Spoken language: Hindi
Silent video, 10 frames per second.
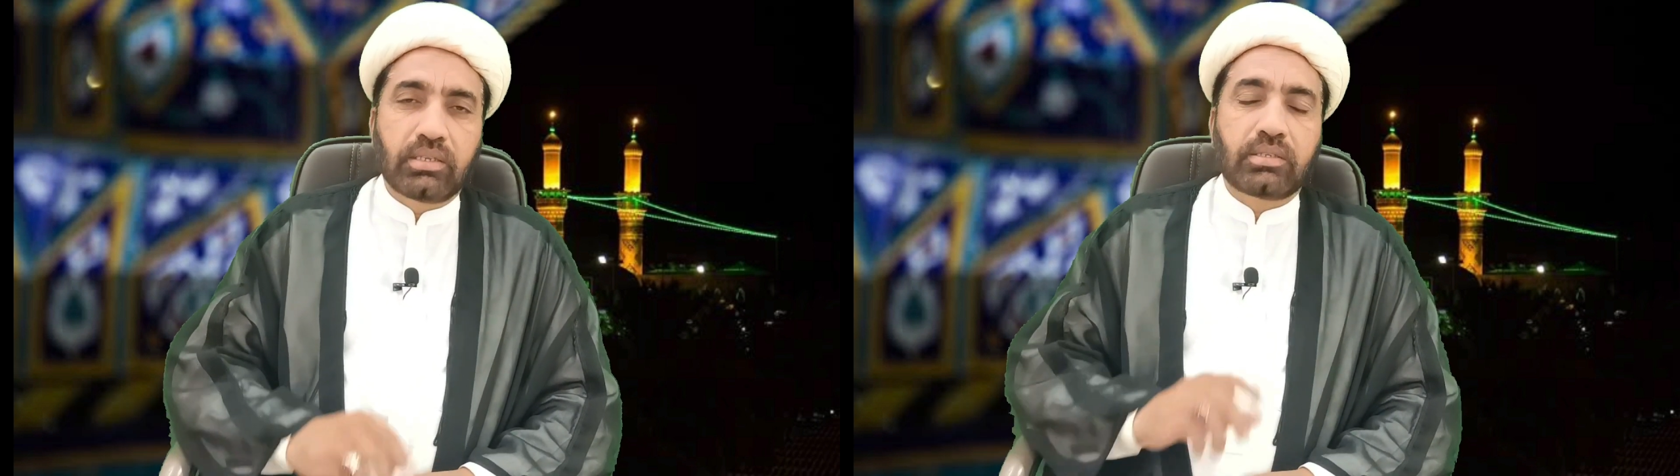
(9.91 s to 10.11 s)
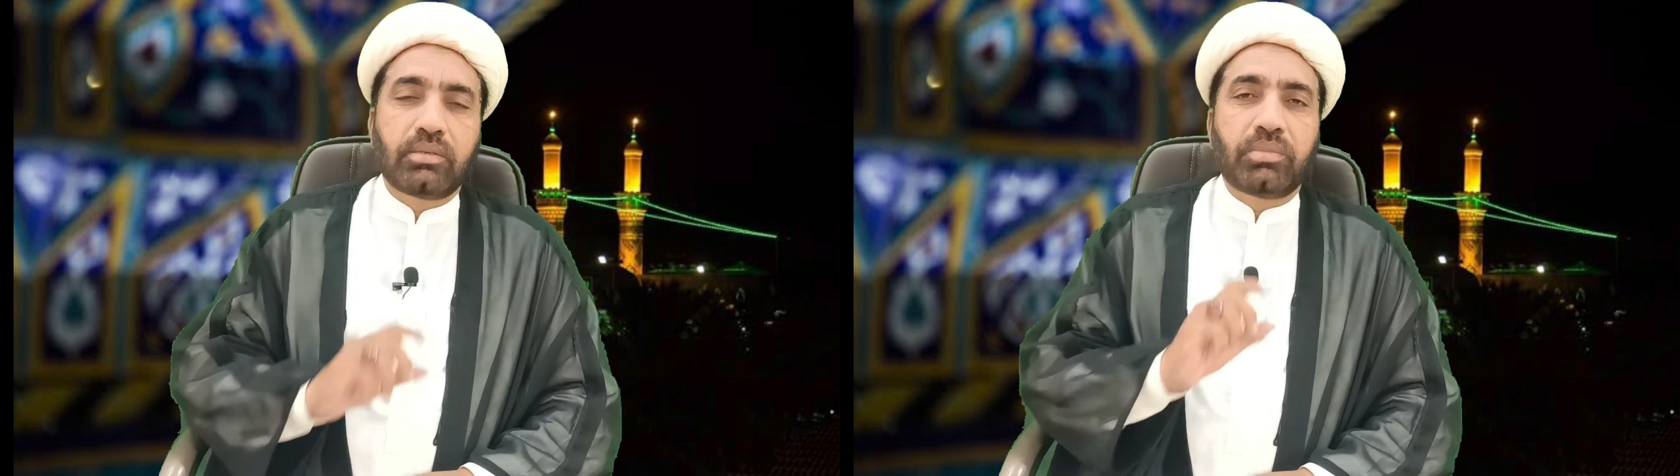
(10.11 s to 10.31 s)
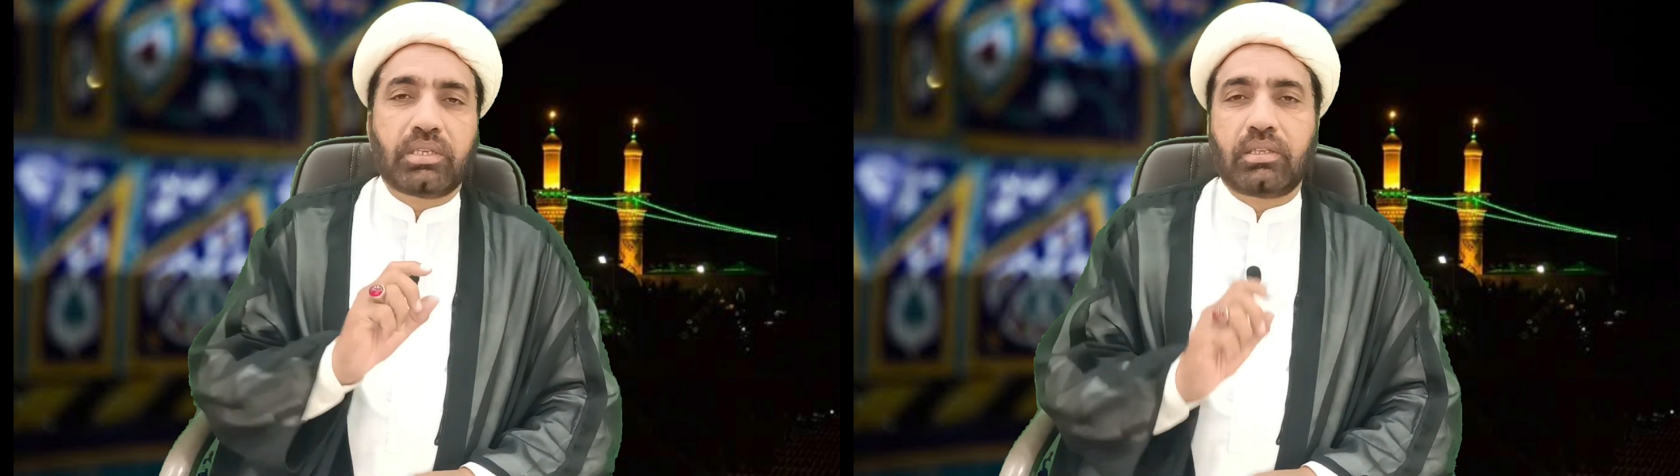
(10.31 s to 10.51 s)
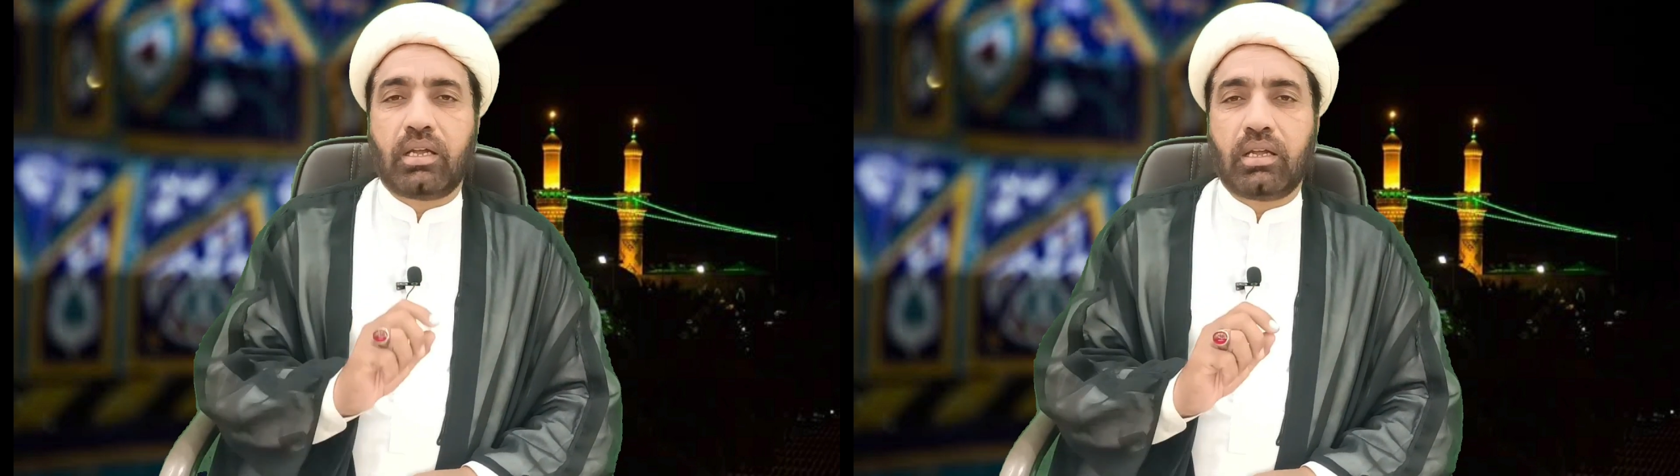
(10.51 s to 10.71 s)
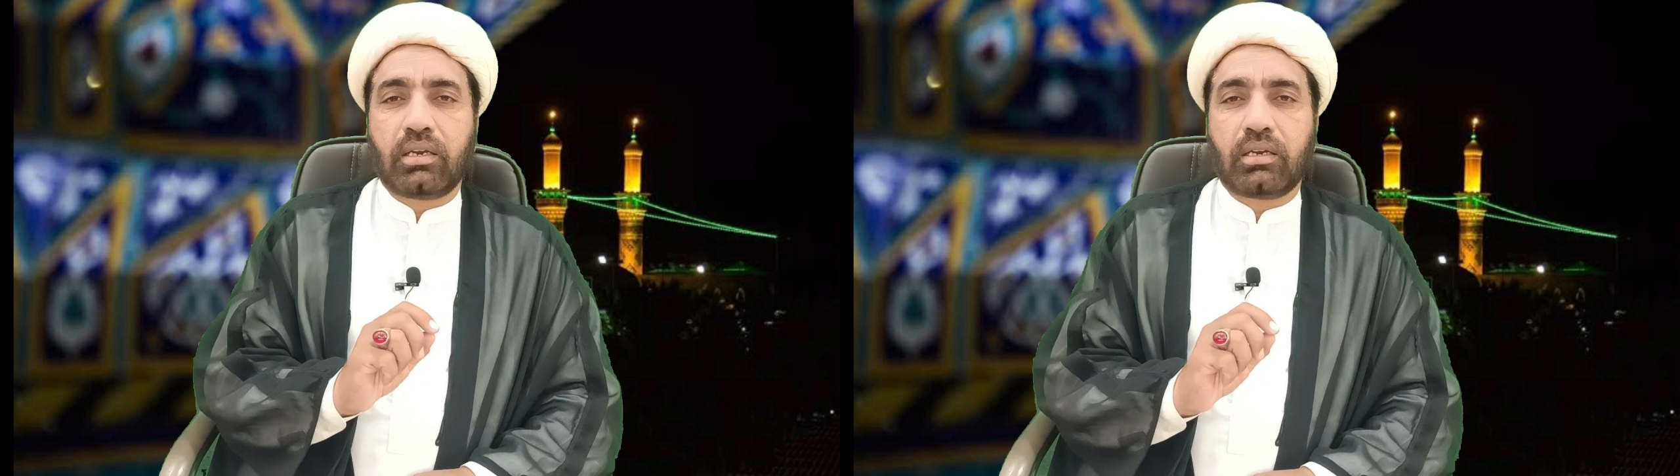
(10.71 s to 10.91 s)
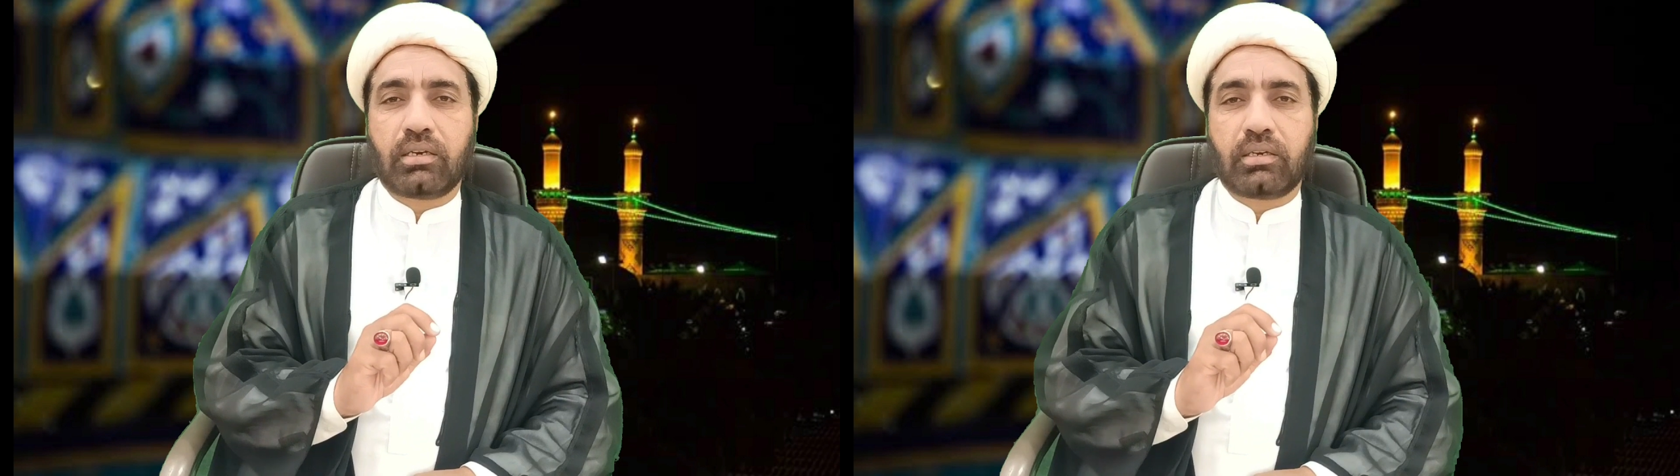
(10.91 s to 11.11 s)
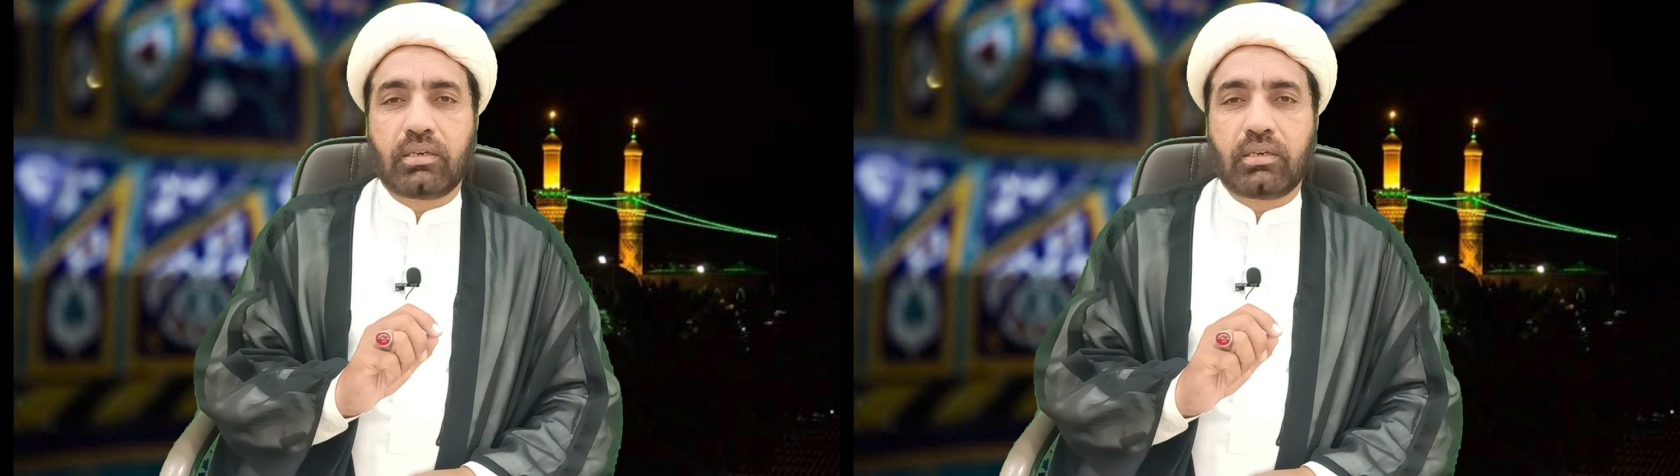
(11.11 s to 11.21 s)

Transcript: इसकी मकदार